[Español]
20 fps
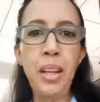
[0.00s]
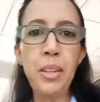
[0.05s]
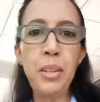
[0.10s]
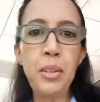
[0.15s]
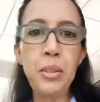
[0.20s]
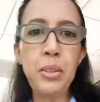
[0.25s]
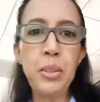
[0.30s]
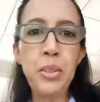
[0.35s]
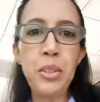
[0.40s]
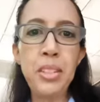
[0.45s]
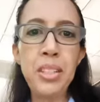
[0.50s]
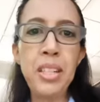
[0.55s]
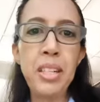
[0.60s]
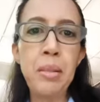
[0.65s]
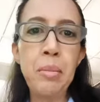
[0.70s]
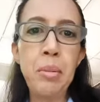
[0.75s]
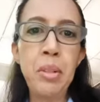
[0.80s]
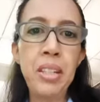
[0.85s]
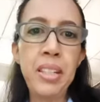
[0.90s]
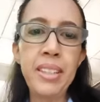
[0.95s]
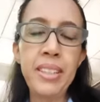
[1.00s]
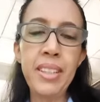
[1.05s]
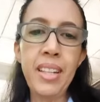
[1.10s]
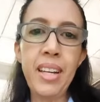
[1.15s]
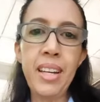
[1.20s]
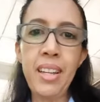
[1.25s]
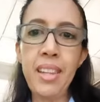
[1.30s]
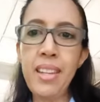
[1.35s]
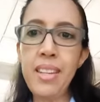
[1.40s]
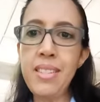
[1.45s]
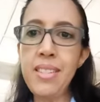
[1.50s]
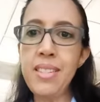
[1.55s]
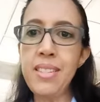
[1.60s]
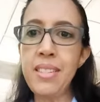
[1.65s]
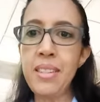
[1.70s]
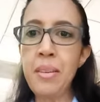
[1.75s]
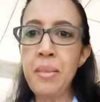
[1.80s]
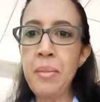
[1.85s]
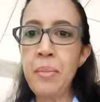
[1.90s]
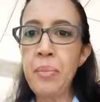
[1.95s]
Doctor Jay, buenas tardes.
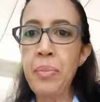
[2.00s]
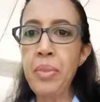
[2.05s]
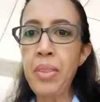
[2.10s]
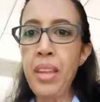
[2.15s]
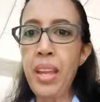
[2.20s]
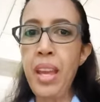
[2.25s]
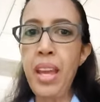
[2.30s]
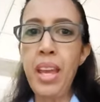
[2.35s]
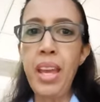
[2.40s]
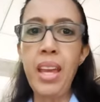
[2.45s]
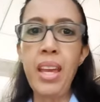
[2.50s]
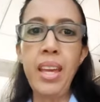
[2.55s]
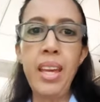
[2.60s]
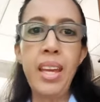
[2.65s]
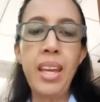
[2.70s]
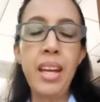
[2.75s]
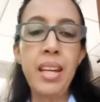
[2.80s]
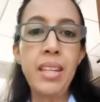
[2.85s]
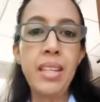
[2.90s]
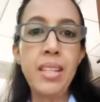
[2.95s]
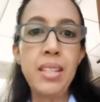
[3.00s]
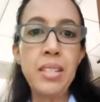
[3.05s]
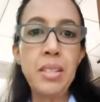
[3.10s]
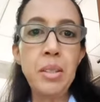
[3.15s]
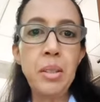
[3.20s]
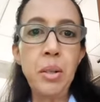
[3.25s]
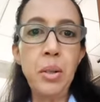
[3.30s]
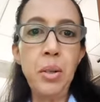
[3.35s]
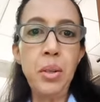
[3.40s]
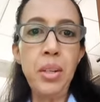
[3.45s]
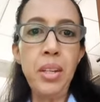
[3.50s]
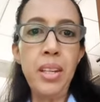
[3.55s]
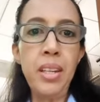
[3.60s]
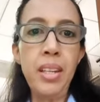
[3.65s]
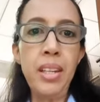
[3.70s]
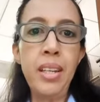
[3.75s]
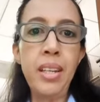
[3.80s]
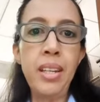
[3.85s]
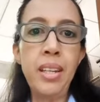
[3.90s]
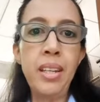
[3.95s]
Eh, aquí
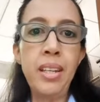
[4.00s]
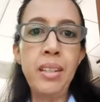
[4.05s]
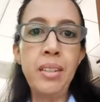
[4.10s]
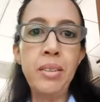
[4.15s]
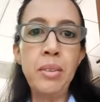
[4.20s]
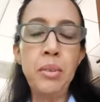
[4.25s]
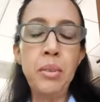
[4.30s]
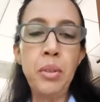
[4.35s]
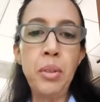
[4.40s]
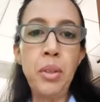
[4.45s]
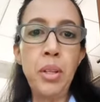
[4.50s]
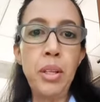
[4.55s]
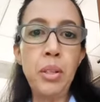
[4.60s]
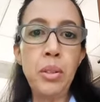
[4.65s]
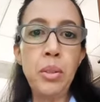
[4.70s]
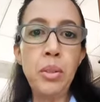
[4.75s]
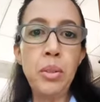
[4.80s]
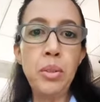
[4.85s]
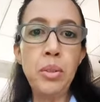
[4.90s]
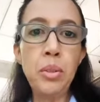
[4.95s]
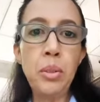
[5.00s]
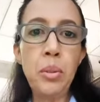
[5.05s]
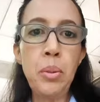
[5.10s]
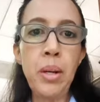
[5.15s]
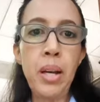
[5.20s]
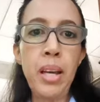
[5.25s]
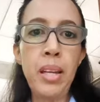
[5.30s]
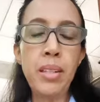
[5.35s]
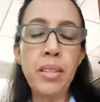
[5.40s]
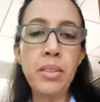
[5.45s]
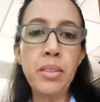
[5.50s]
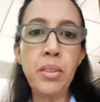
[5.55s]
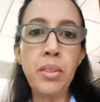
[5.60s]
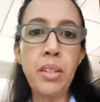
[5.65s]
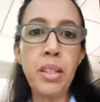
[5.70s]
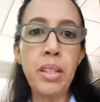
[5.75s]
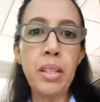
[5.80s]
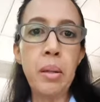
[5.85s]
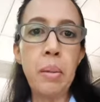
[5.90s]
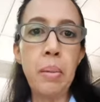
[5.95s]
estoy en uno de los lugares
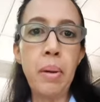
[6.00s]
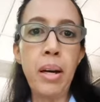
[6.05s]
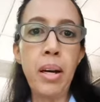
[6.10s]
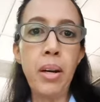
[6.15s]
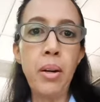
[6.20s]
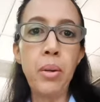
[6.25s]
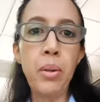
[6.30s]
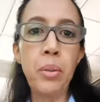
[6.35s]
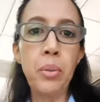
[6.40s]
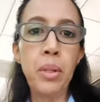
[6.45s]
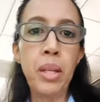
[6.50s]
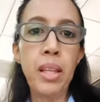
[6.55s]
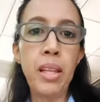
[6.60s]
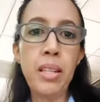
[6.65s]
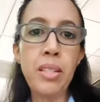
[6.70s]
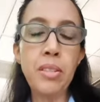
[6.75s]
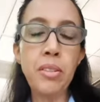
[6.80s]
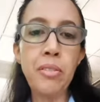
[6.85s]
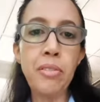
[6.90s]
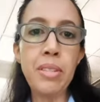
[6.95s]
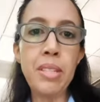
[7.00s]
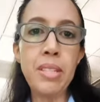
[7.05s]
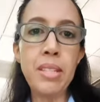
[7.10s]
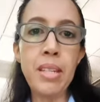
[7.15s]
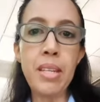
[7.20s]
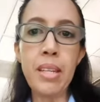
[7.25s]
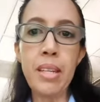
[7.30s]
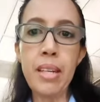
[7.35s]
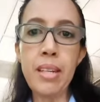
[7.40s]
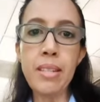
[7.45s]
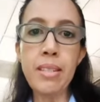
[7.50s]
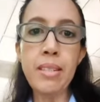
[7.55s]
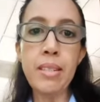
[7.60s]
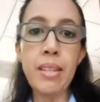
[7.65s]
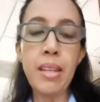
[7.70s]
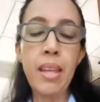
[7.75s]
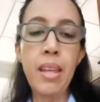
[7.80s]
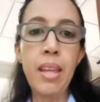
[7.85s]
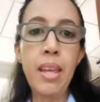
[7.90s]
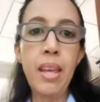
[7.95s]
donde trabajo, en una de las oficinas,
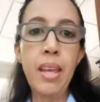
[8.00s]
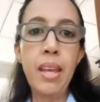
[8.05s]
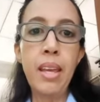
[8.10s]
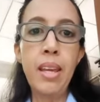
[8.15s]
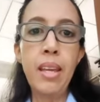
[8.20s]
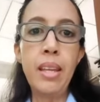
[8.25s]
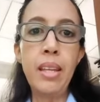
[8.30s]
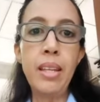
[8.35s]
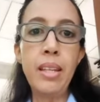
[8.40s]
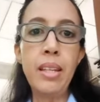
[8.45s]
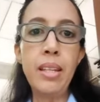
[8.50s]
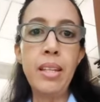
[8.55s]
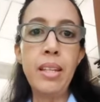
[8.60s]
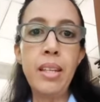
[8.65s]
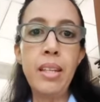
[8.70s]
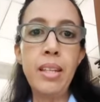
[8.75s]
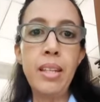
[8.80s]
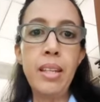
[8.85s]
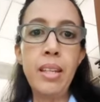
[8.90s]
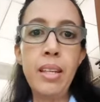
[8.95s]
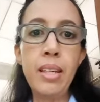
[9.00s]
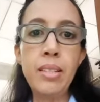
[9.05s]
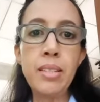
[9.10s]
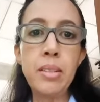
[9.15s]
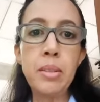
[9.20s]
y